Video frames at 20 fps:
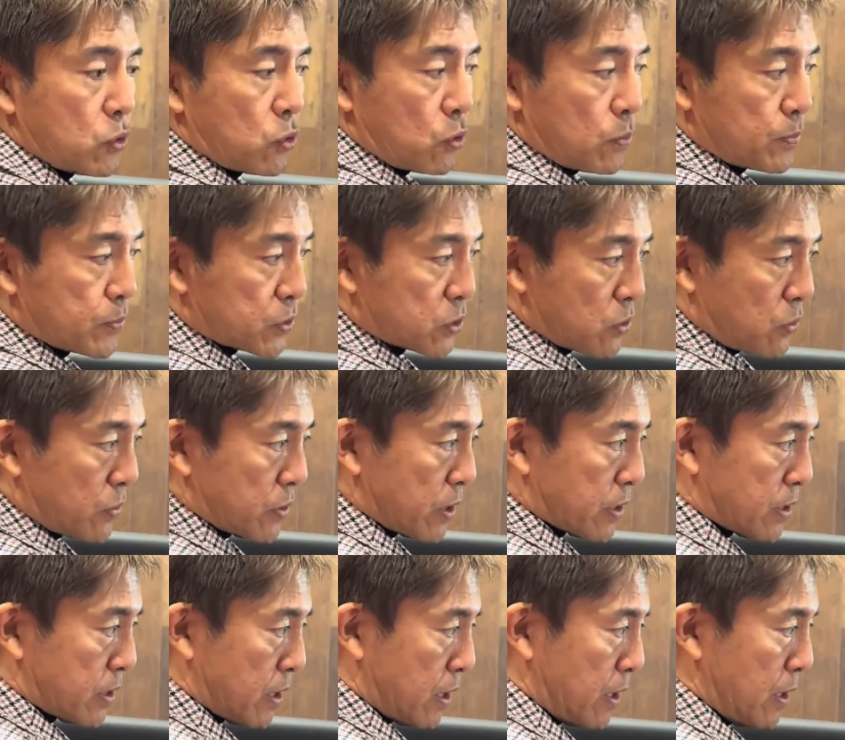オプションをで
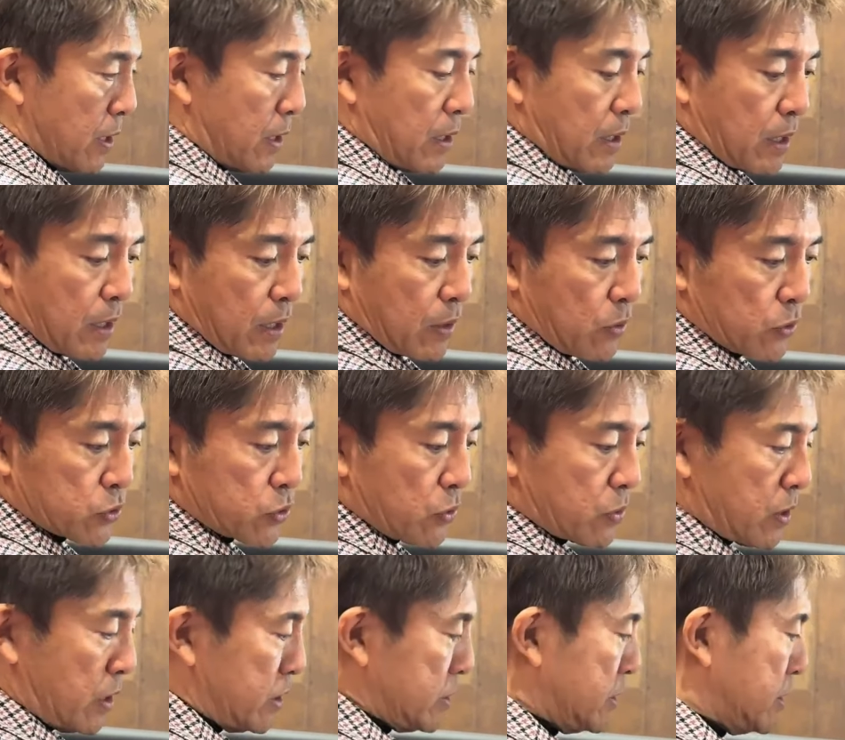すね、えー、ご
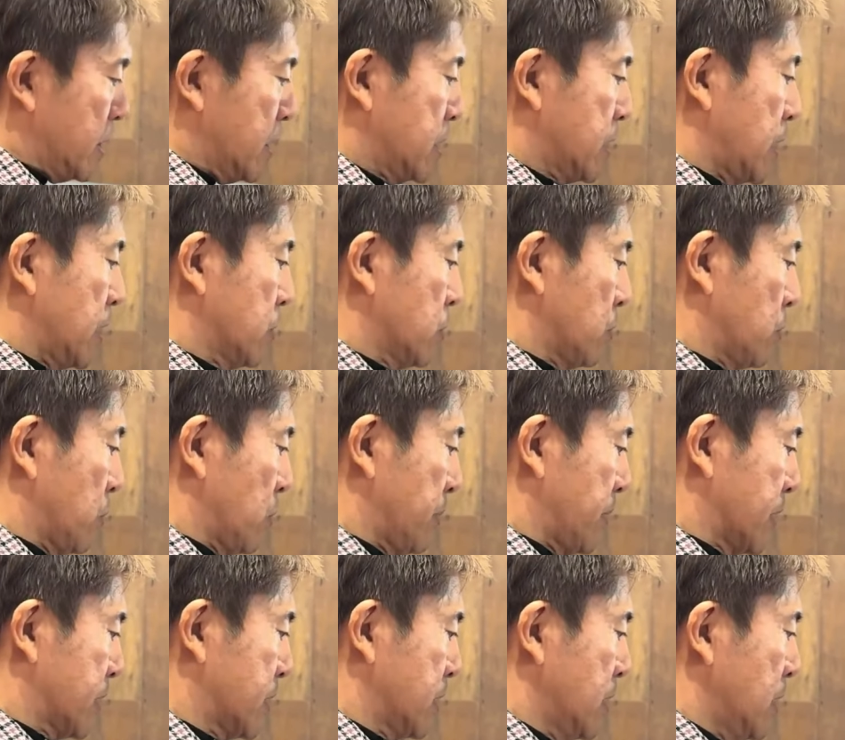紹介していきたいと思い
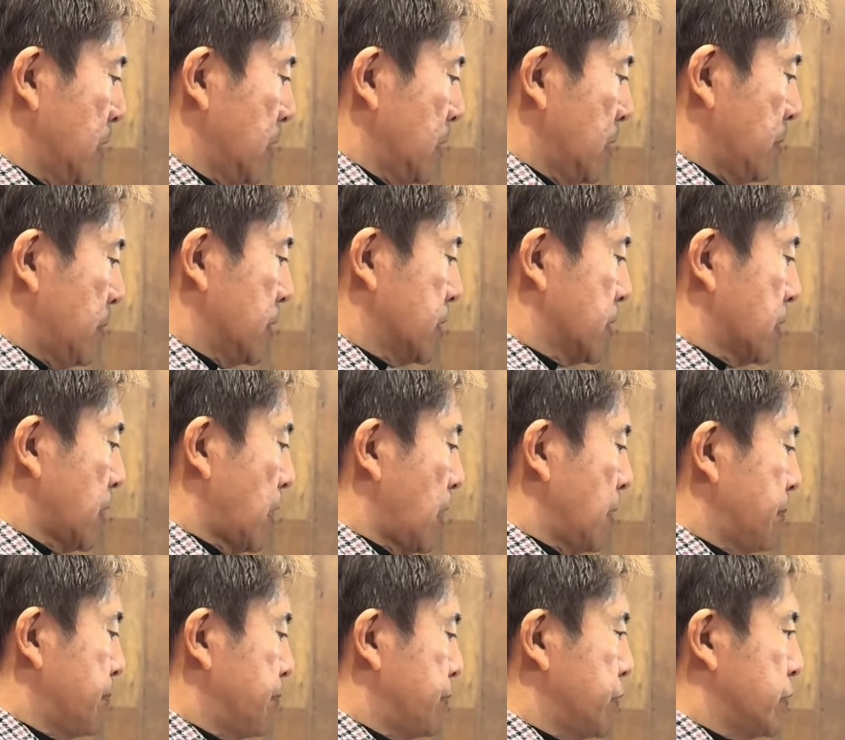ますまず
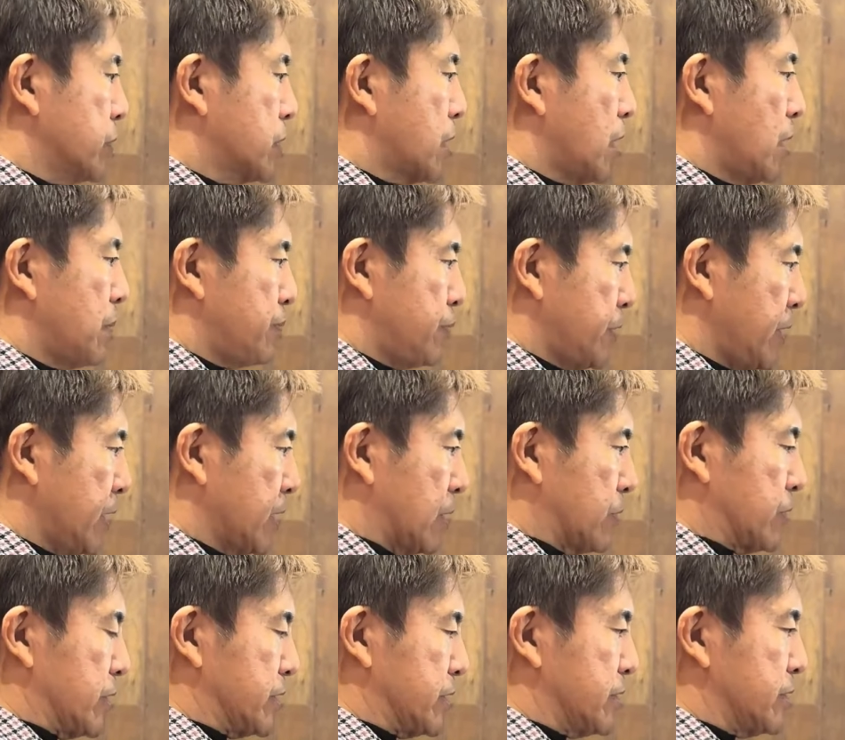Apple CarPlay が
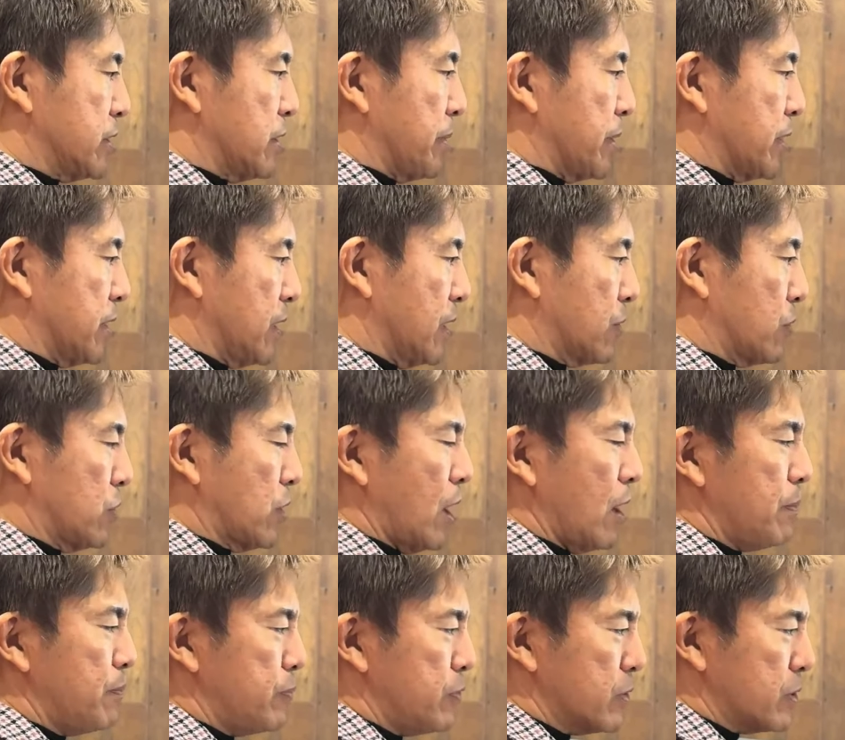これついてますねこの
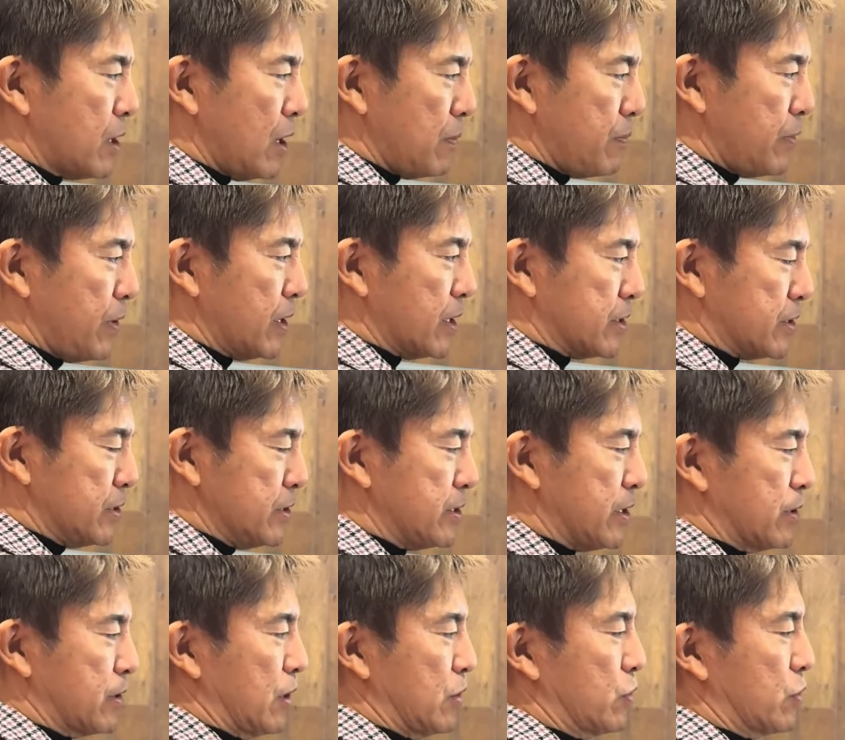Apple CarPlay がつい
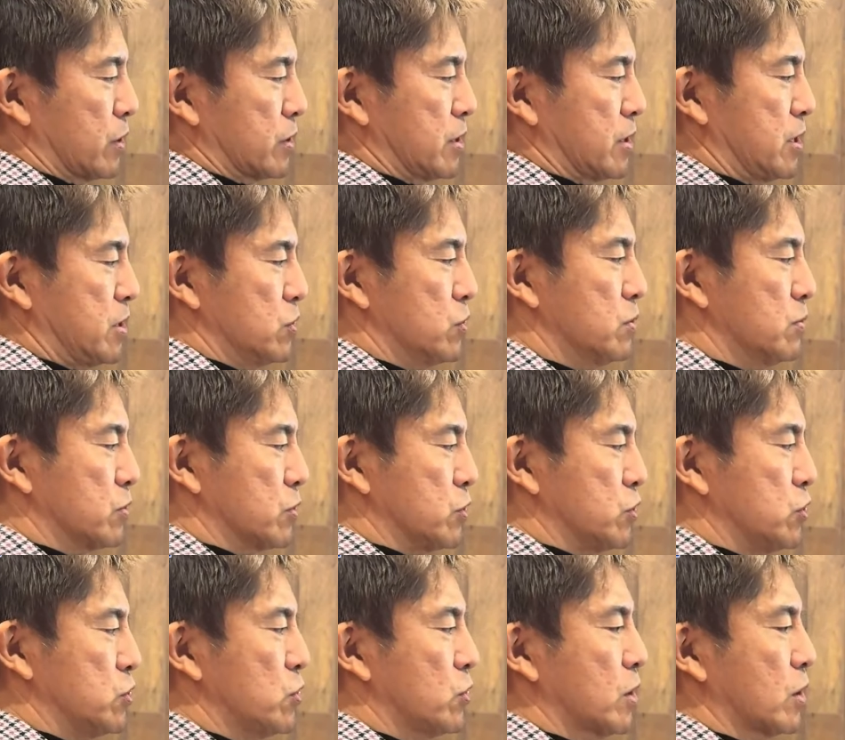てるかどうかって非常に僕
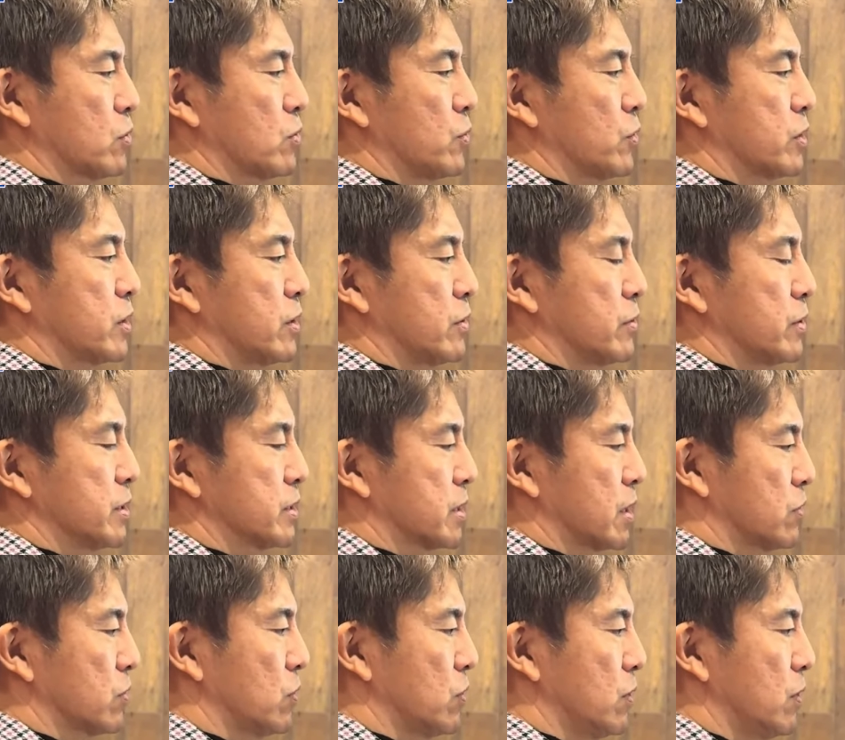重要だと思ってるんです
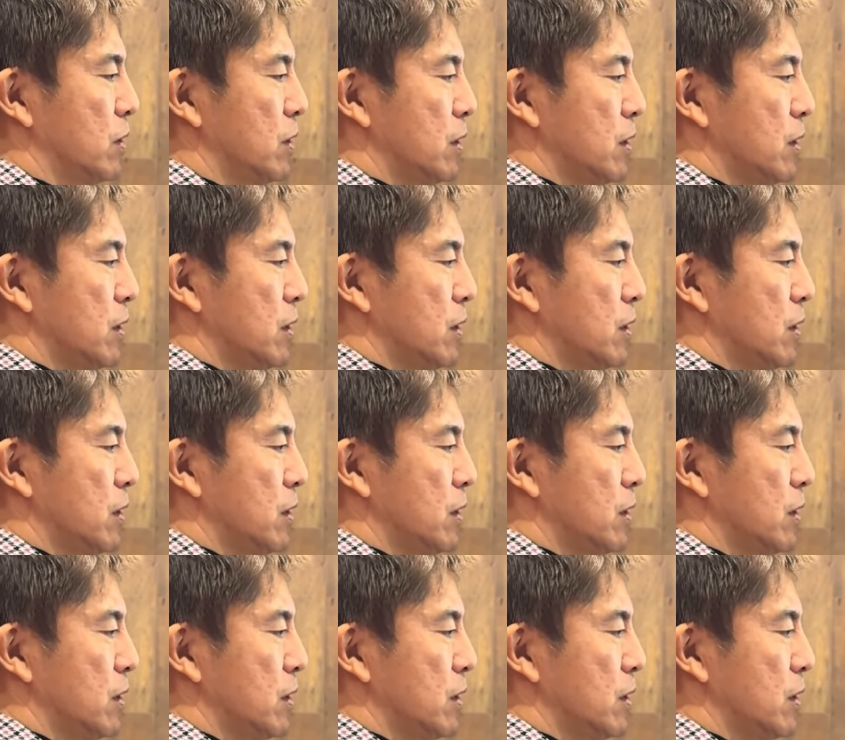けど